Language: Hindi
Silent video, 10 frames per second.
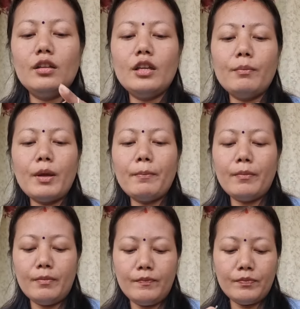ये मैं
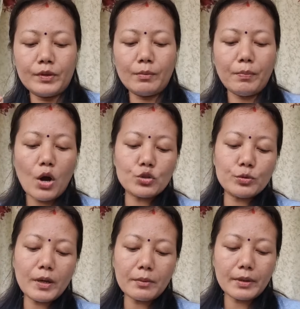
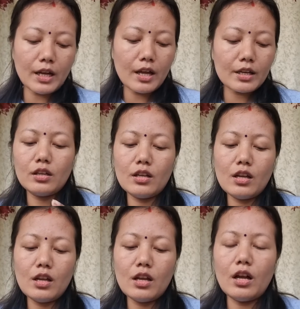पाउच बैग बना रही हूँ
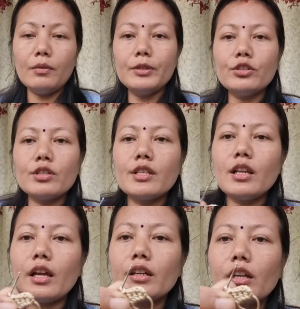अभी जो
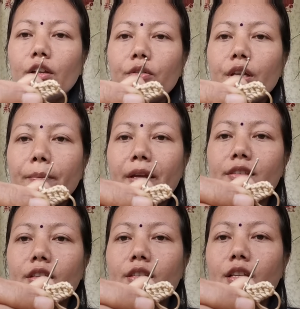सिलाई कर रही हूँ ये
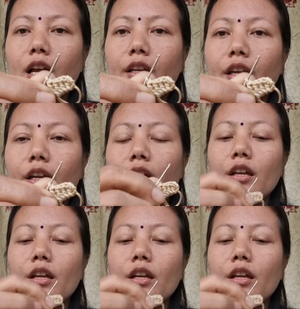बेसिक सिलाई है